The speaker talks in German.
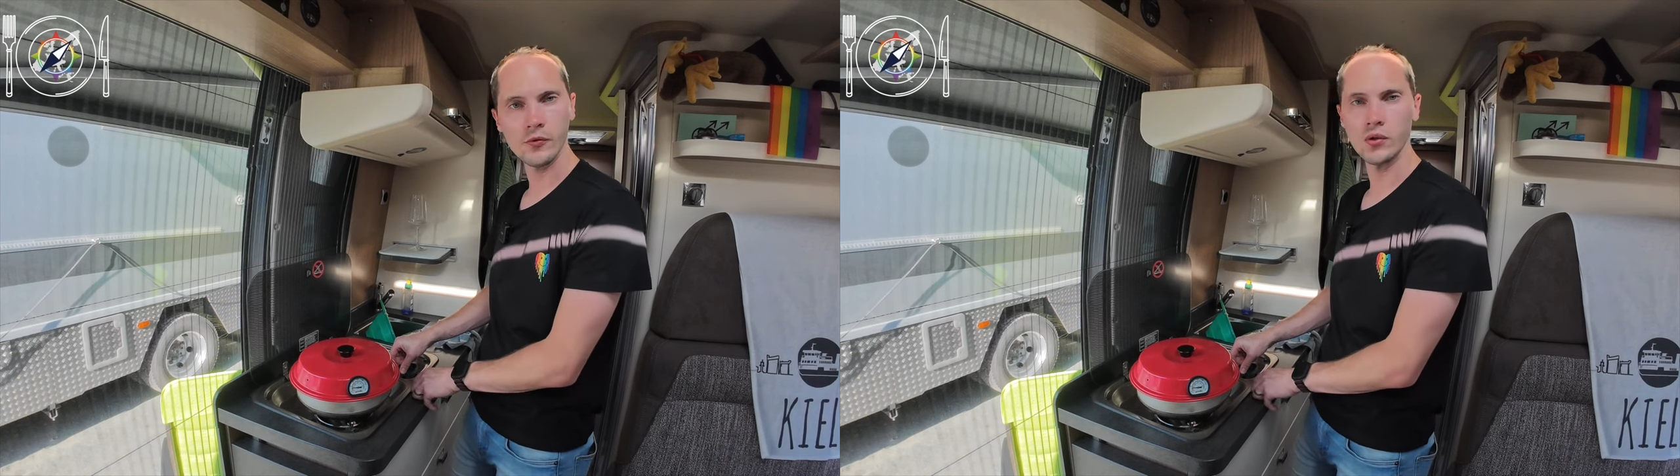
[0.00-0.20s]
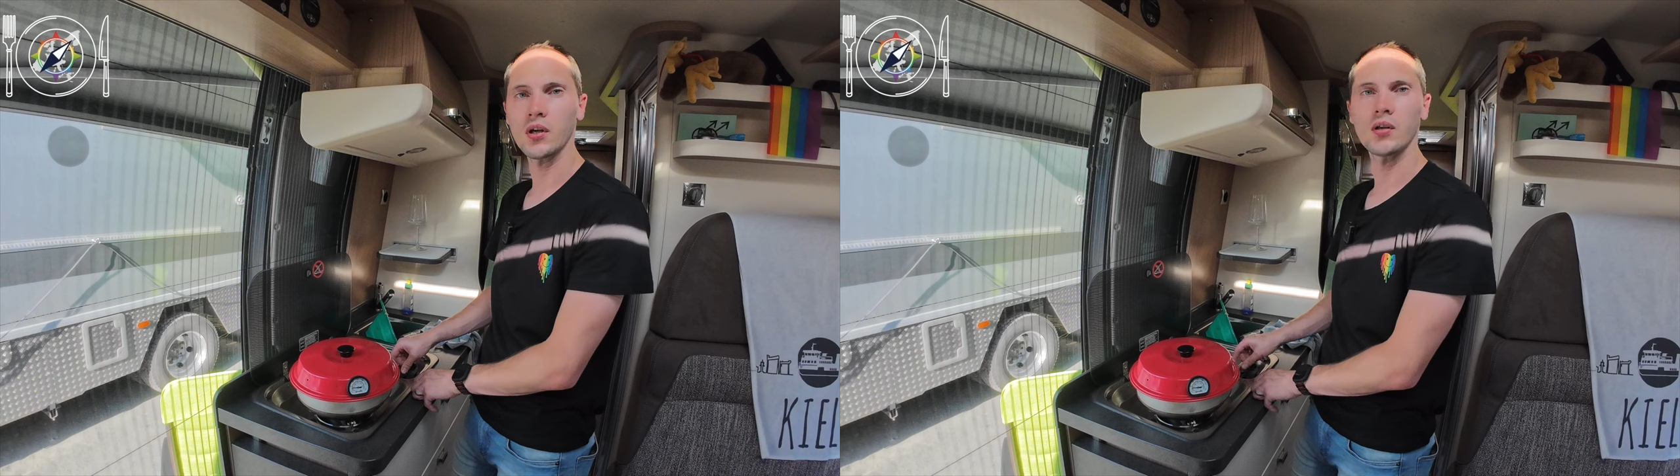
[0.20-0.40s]

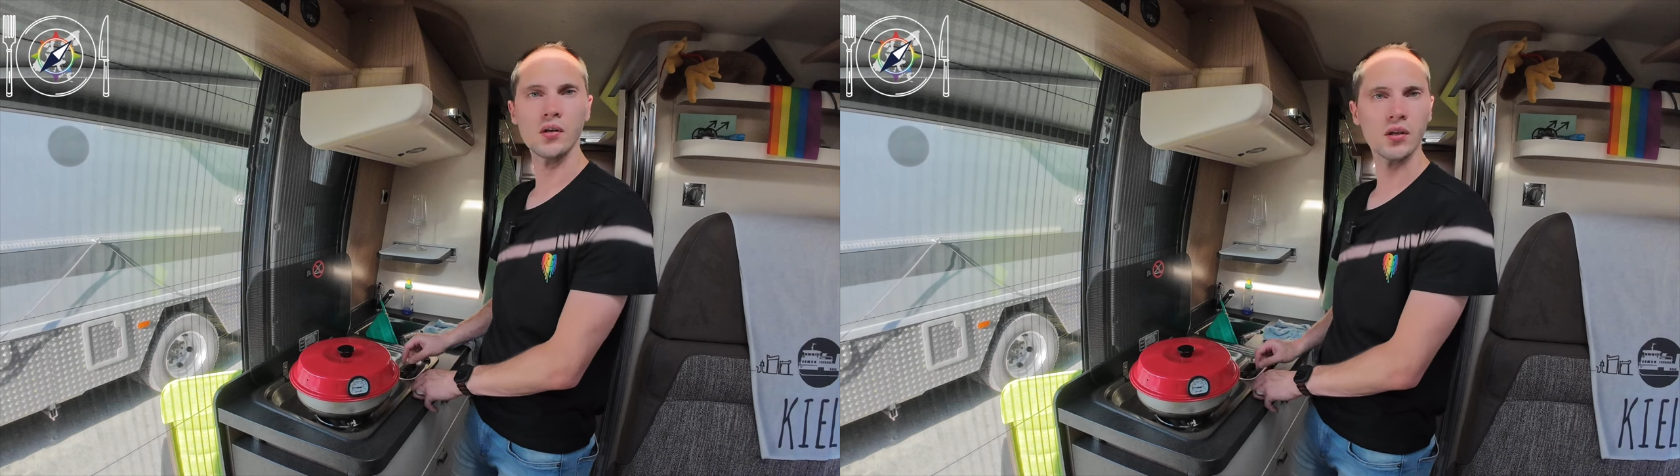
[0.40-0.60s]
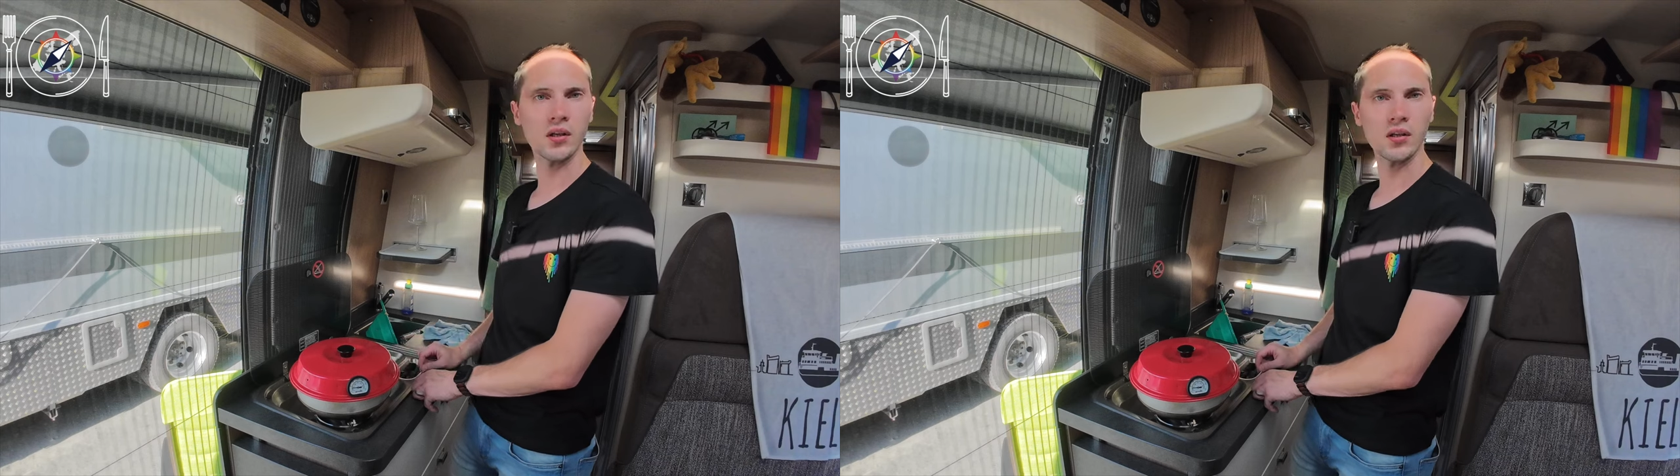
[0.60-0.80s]
und
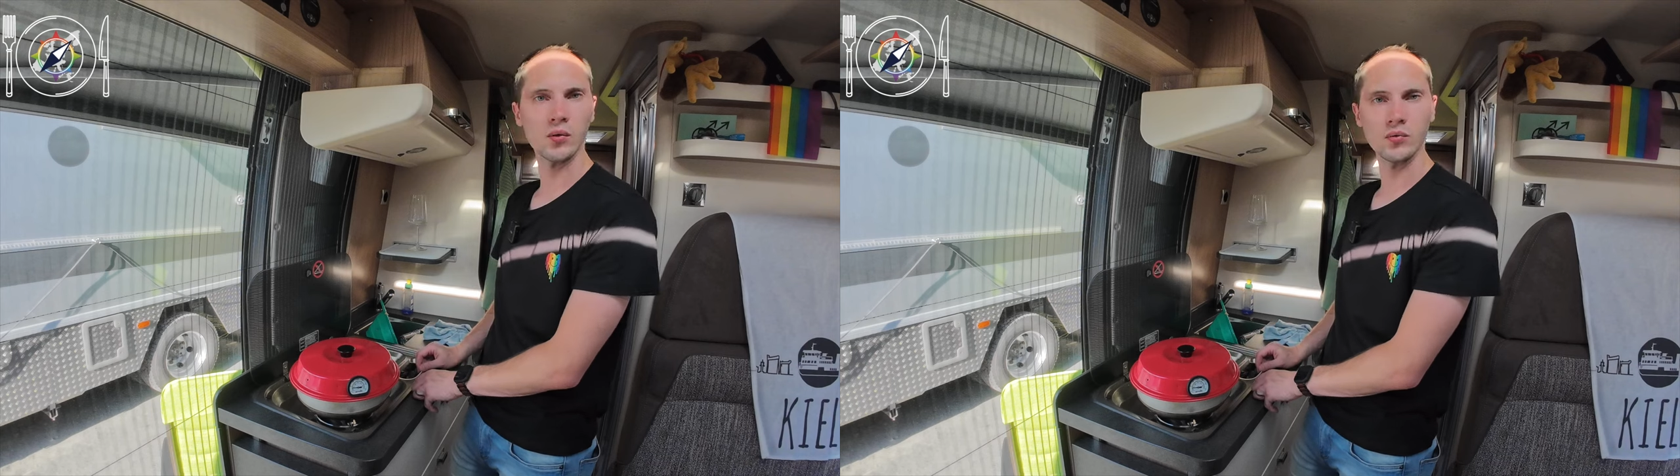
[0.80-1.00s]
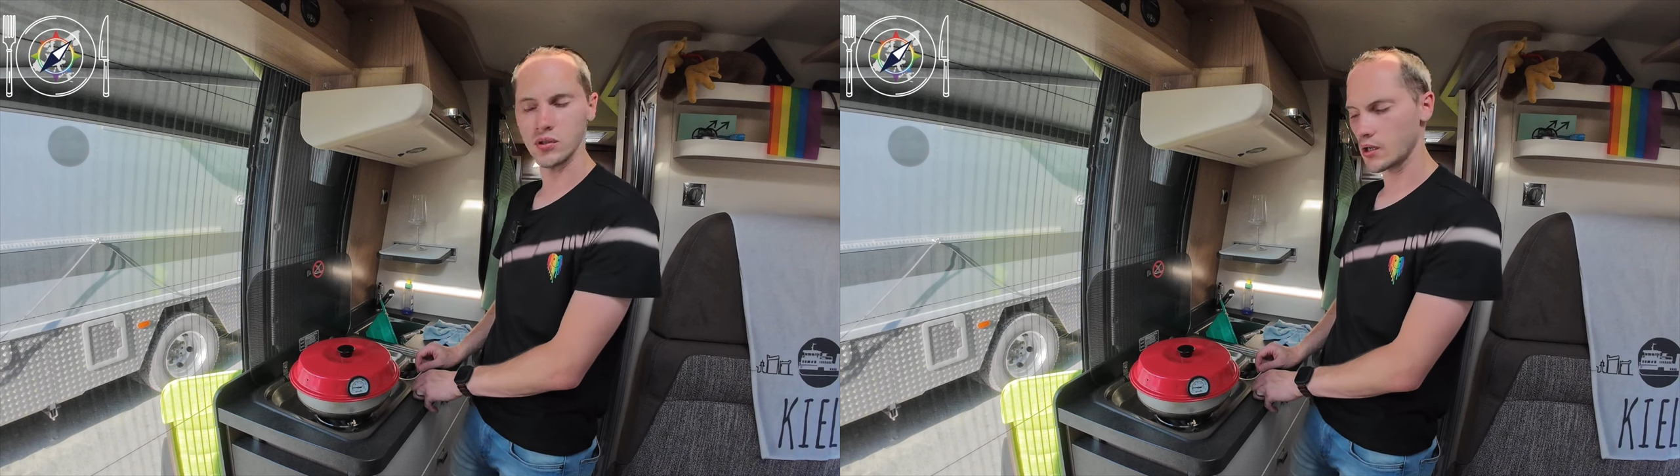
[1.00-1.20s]
dann dreht er
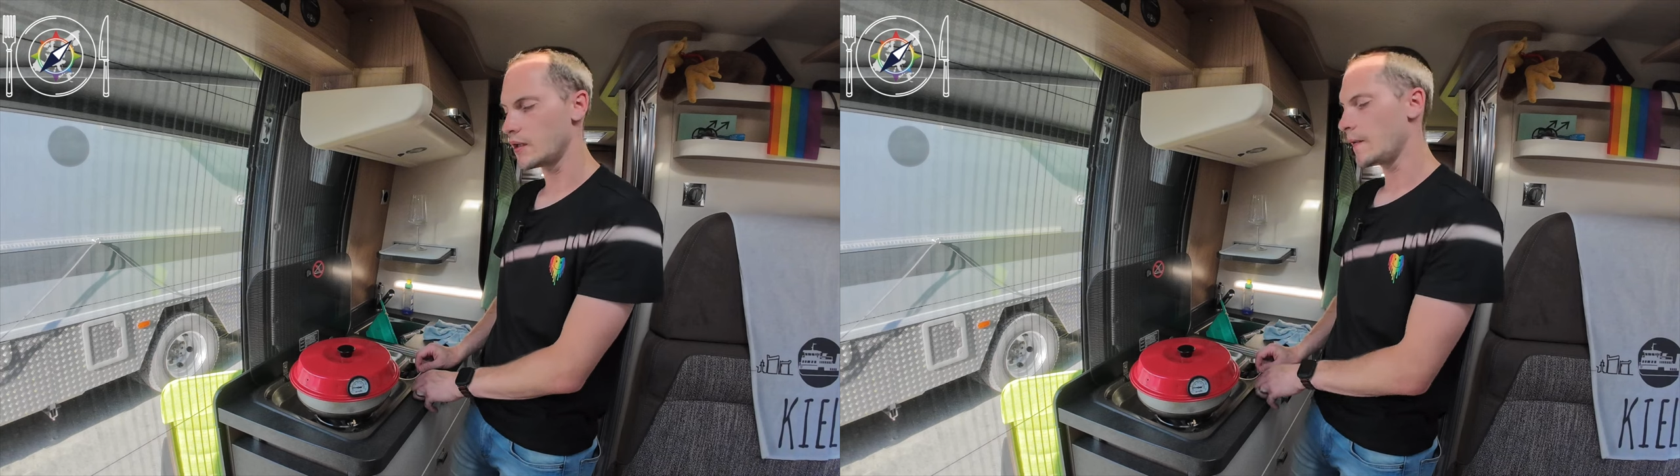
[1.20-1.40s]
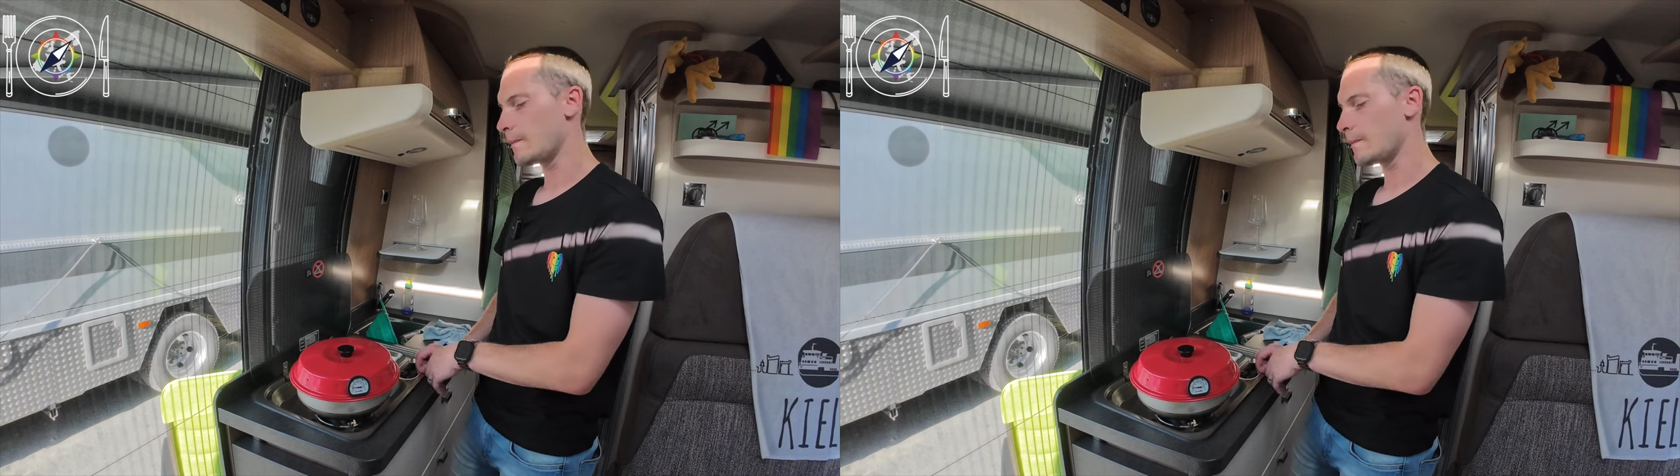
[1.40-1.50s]
runter.